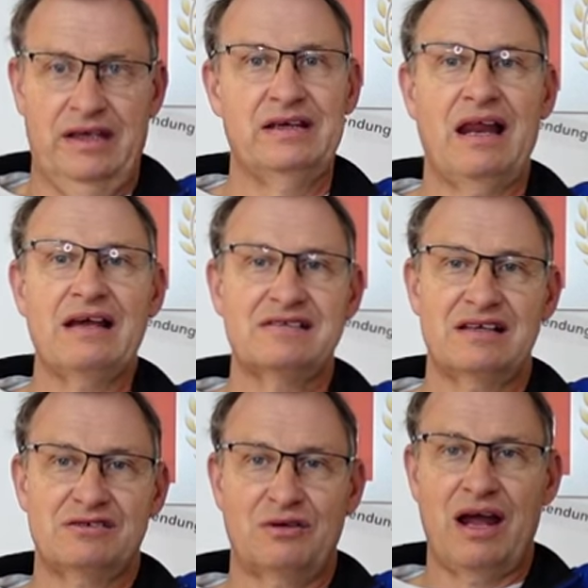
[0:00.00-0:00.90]
Ich lasse
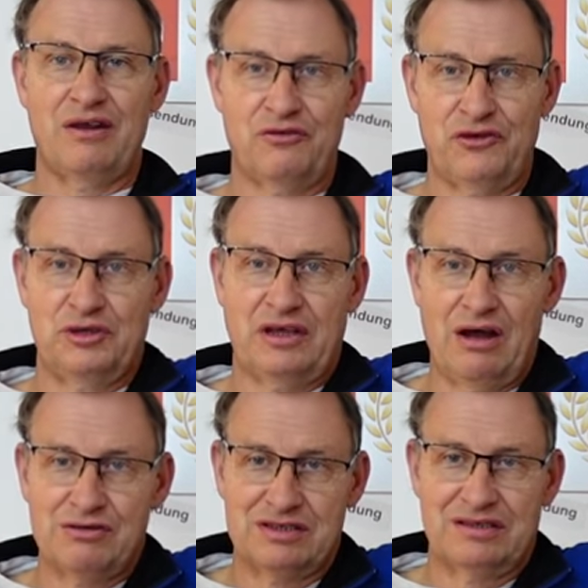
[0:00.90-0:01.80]
das sogar noch für einen
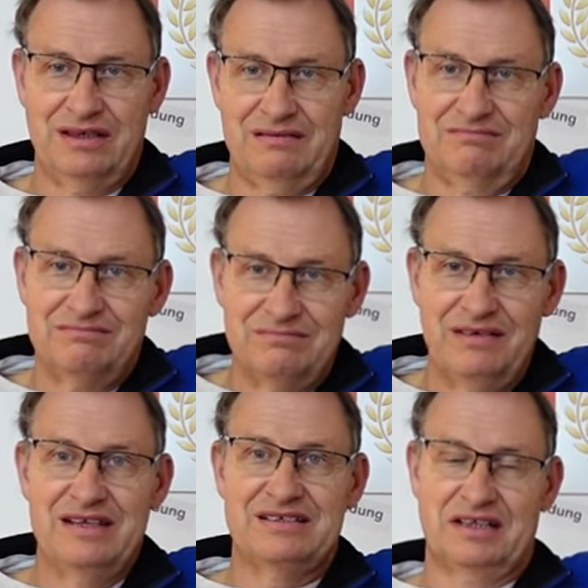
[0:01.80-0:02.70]
Tausender
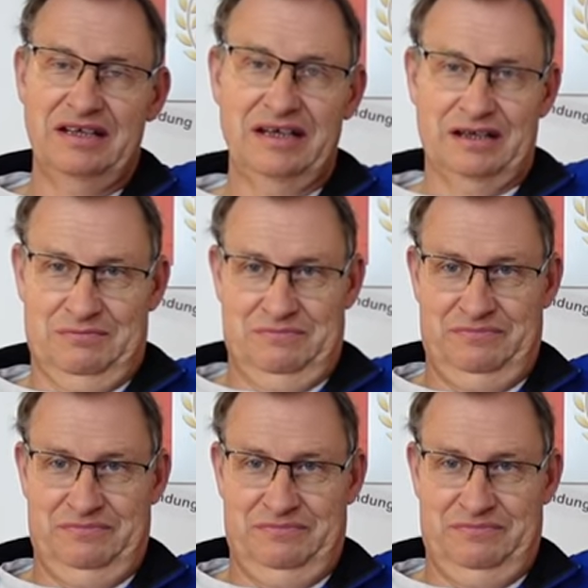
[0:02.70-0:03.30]
installieren,